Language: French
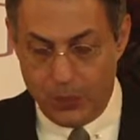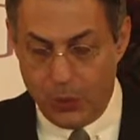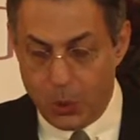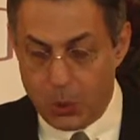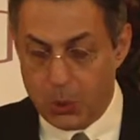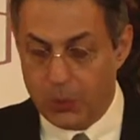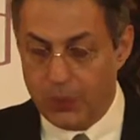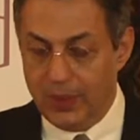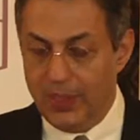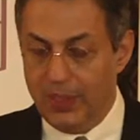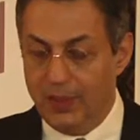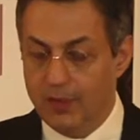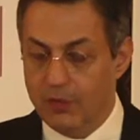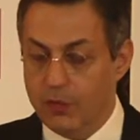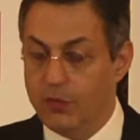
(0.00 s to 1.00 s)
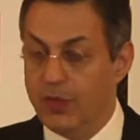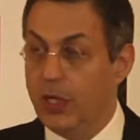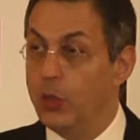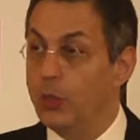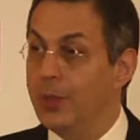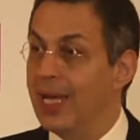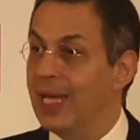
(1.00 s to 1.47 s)
Aujourd'hui, vous venez
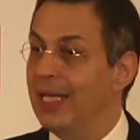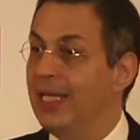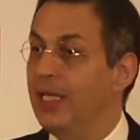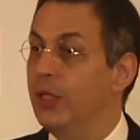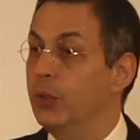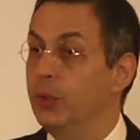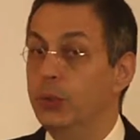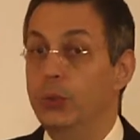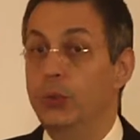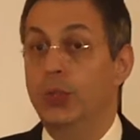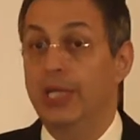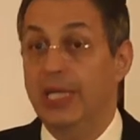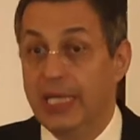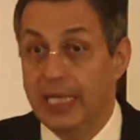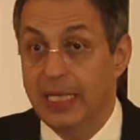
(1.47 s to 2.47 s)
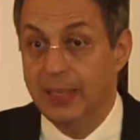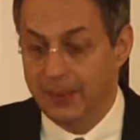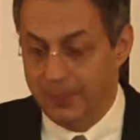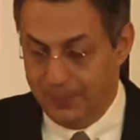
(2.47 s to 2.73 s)
nous parler du lit.